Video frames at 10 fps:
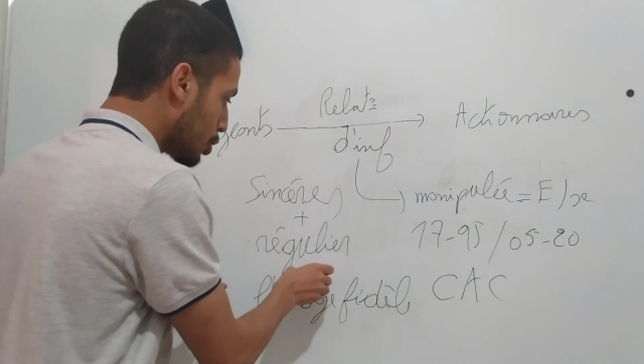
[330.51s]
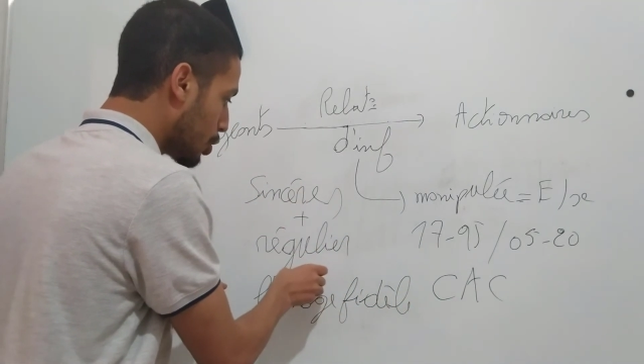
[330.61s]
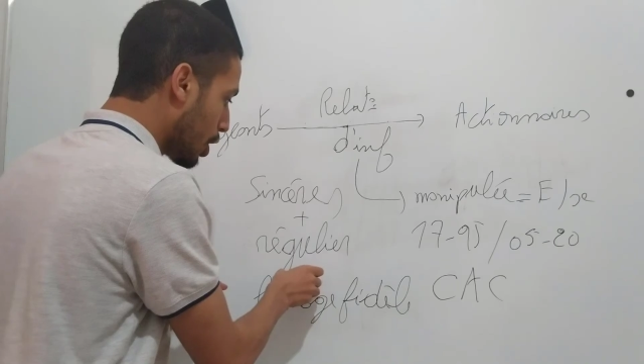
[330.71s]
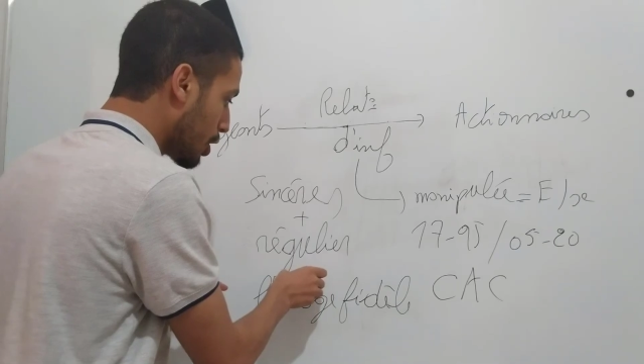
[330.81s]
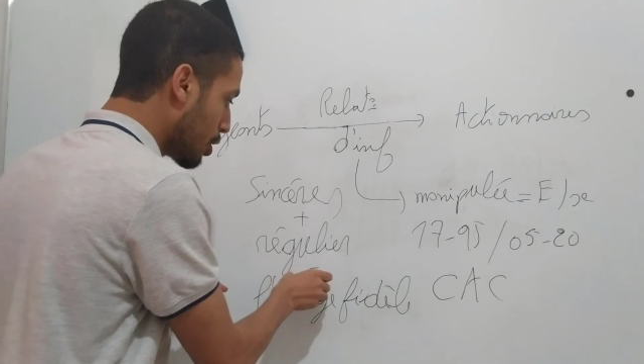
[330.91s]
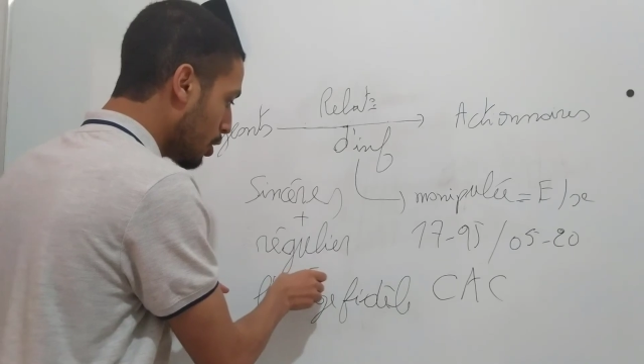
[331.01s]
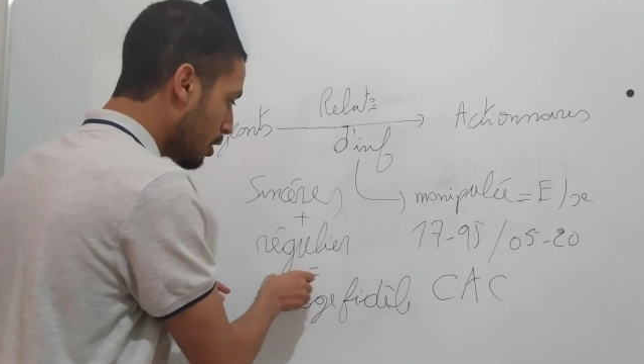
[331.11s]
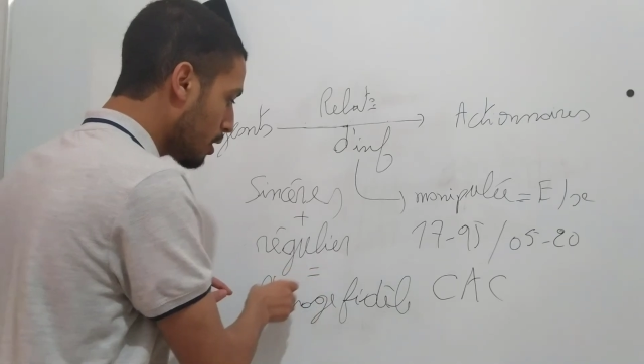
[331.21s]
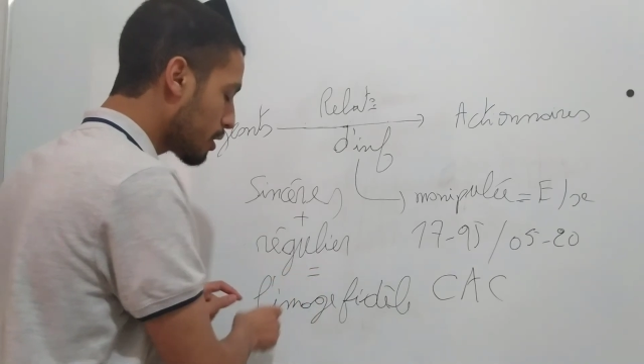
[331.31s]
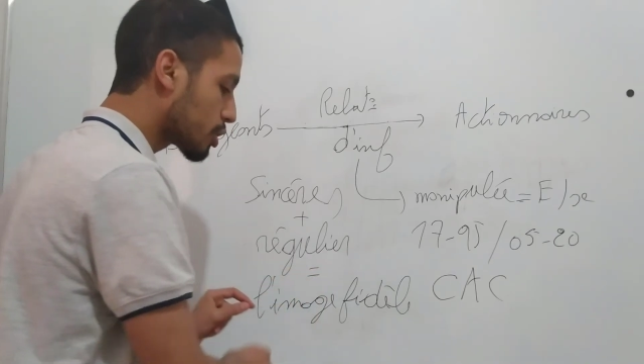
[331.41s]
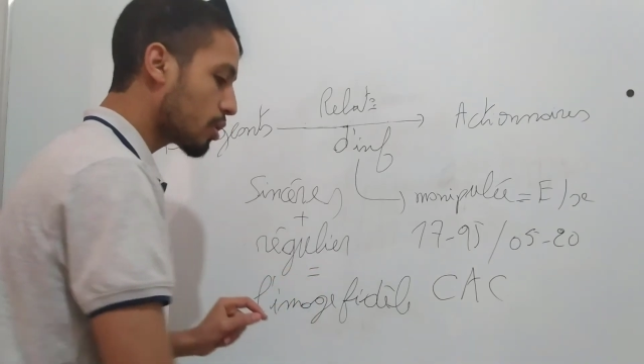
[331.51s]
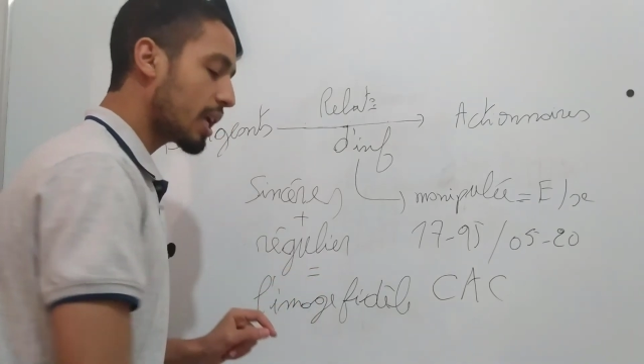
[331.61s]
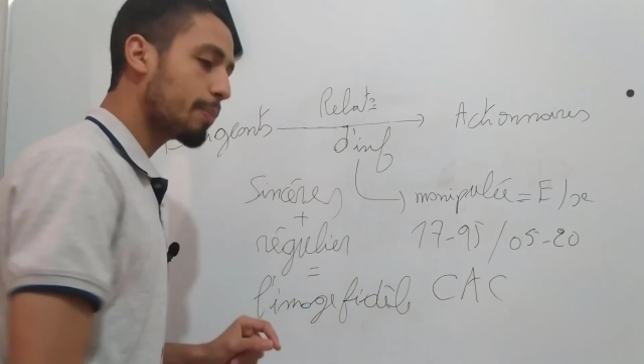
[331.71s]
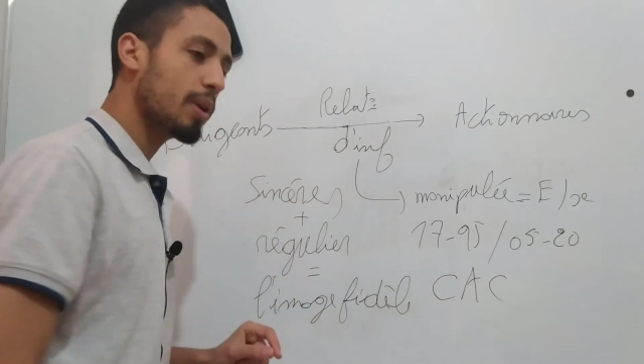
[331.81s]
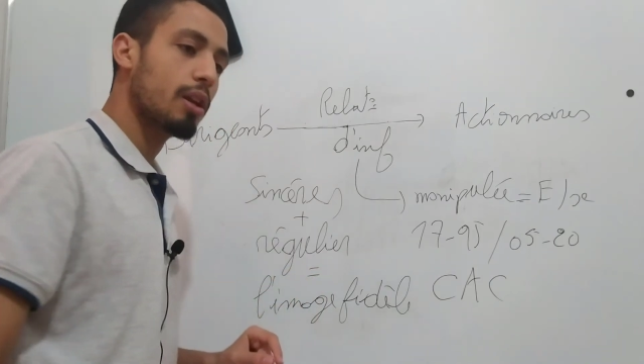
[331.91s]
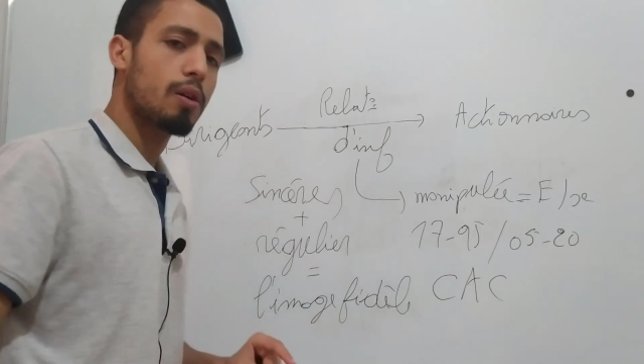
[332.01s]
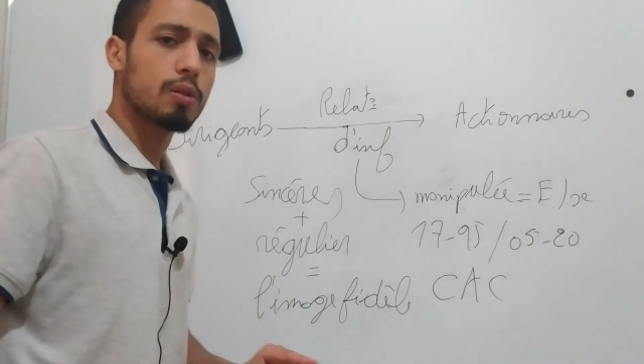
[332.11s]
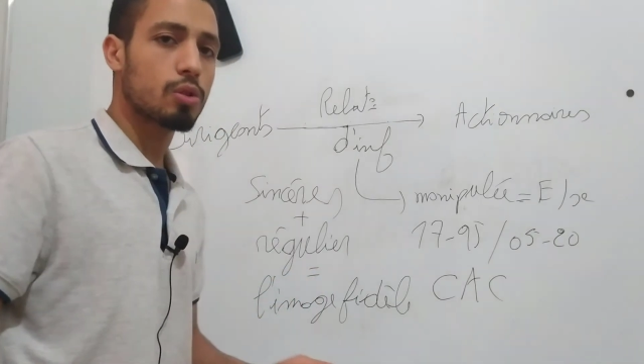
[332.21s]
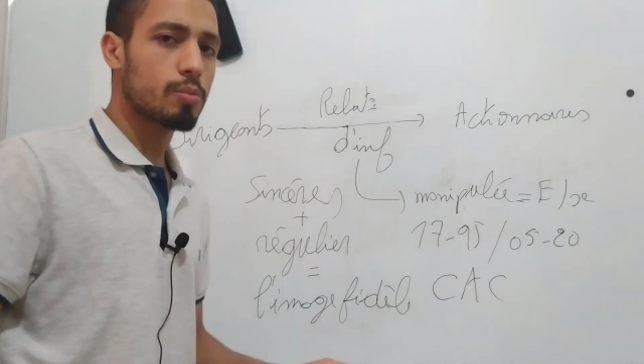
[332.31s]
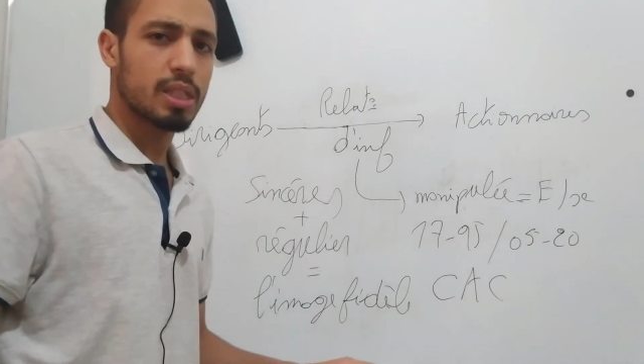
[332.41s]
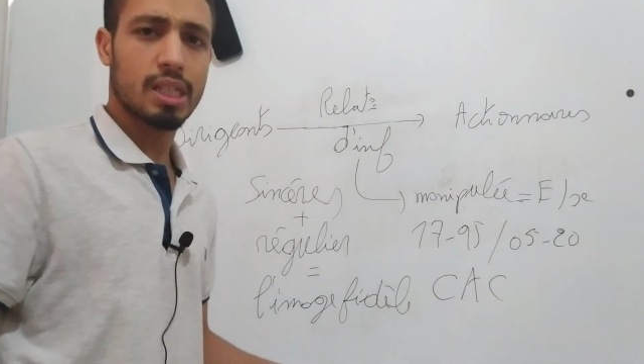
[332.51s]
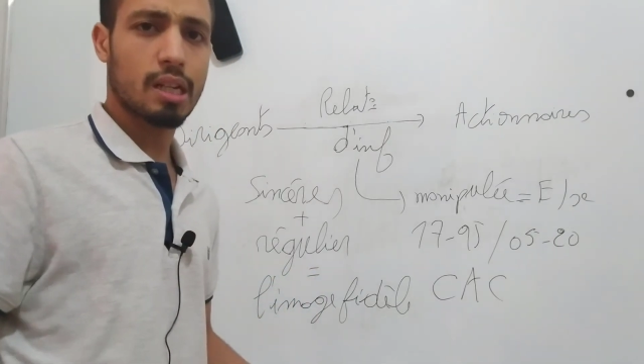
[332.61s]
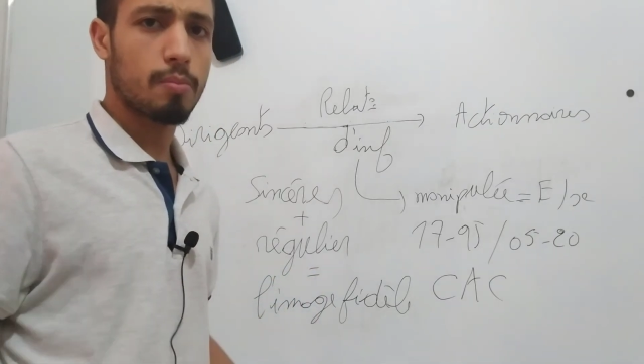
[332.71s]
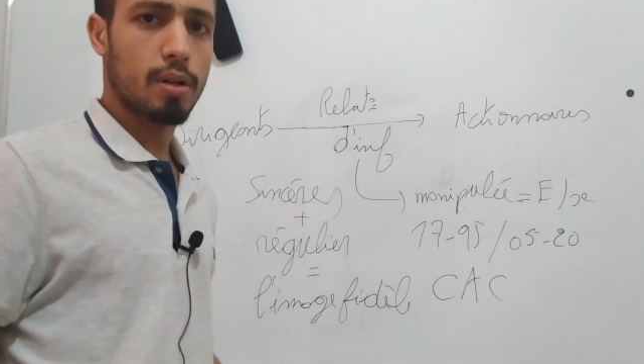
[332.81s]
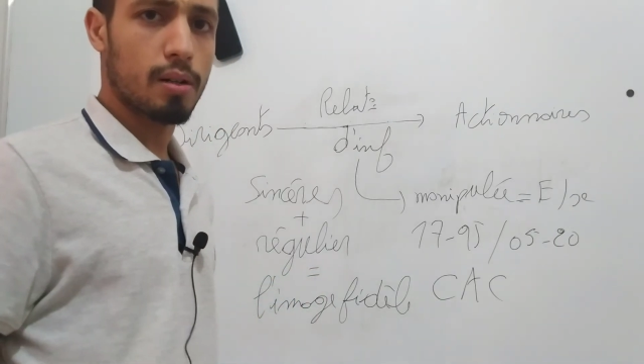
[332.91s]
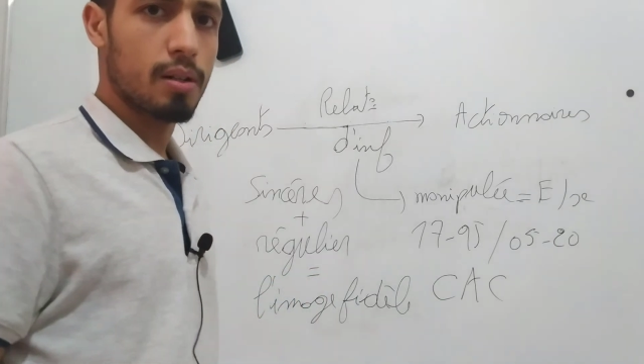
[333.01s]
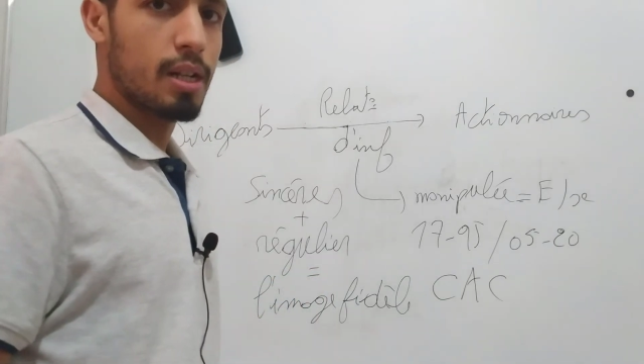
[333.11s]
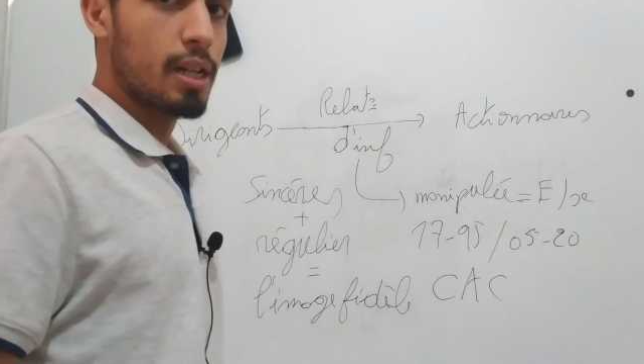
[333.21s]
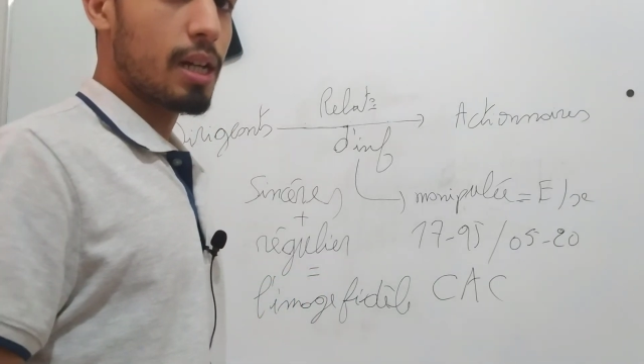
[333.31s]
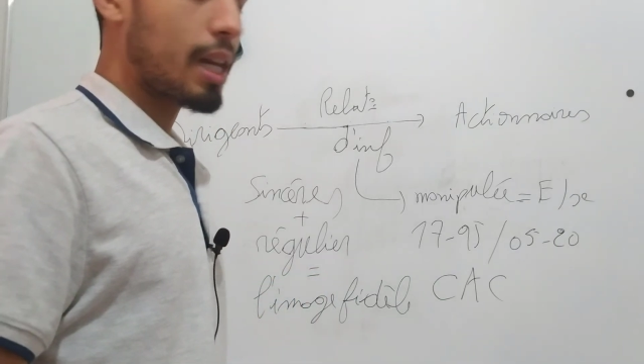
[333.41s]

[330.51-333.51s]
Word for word: donne ce qu'on appelle automatiquement